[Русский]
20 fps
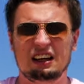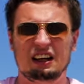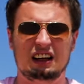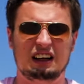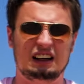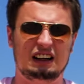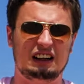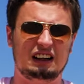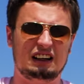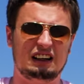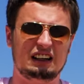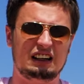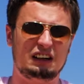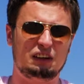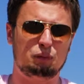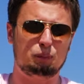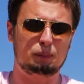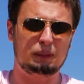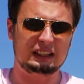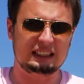
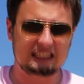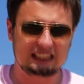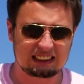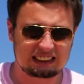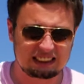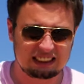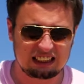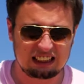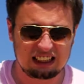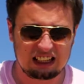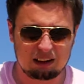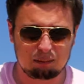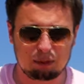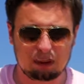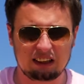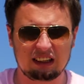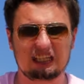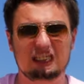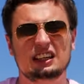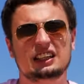А, позиции
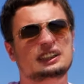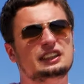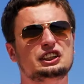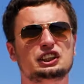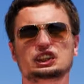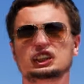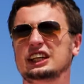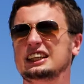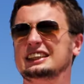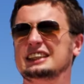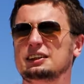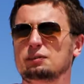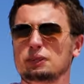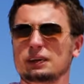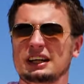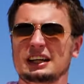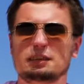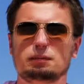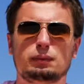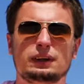набраны, сейчас
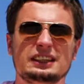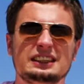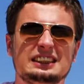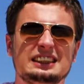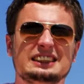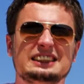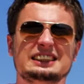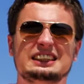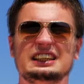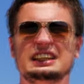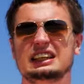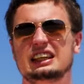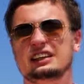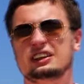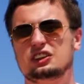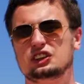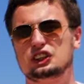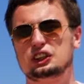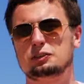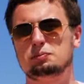добирать позиции
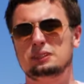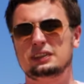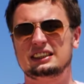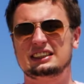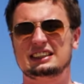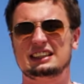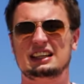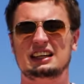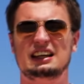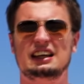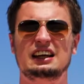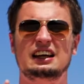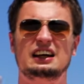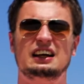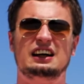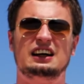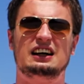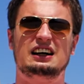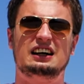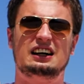нету смысла
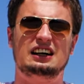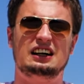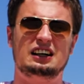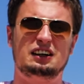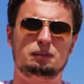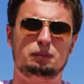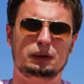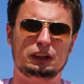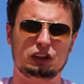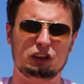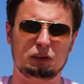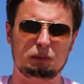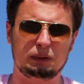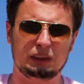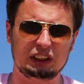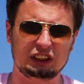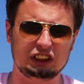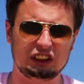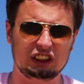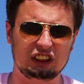а, по той
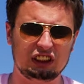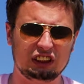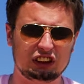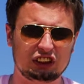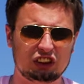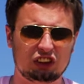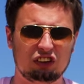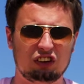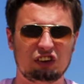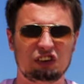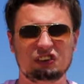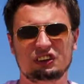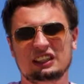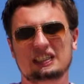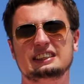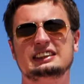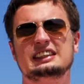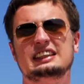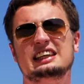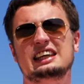причине, что у
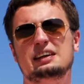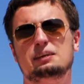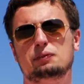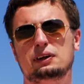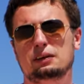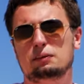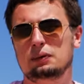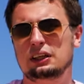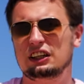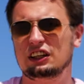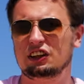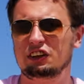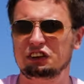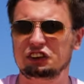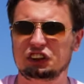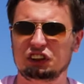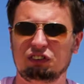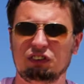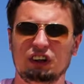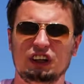нас не пробиты
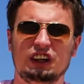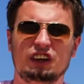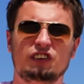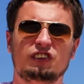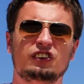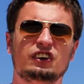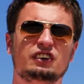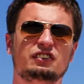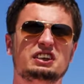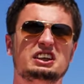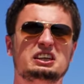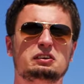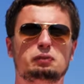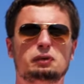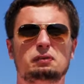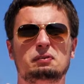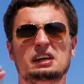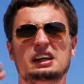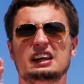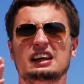ключевые уровни.
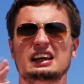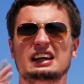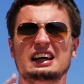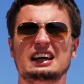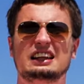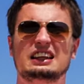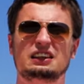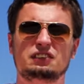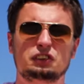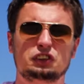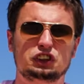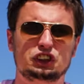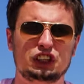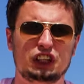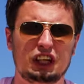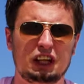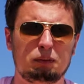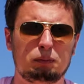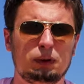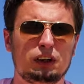Например, для того же
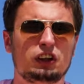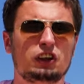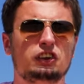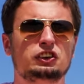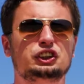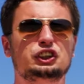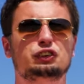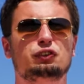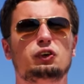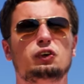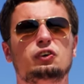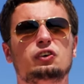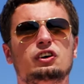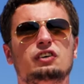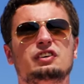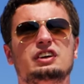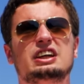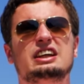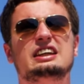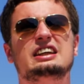Ripple ключевой
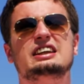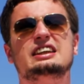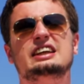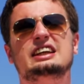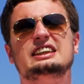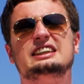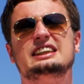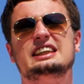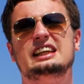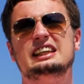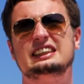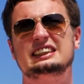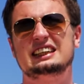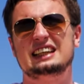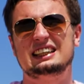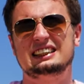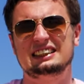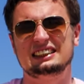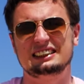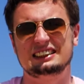уровень это
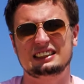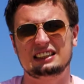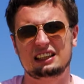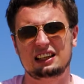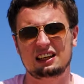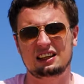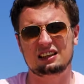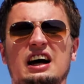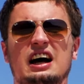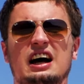30-31 цент.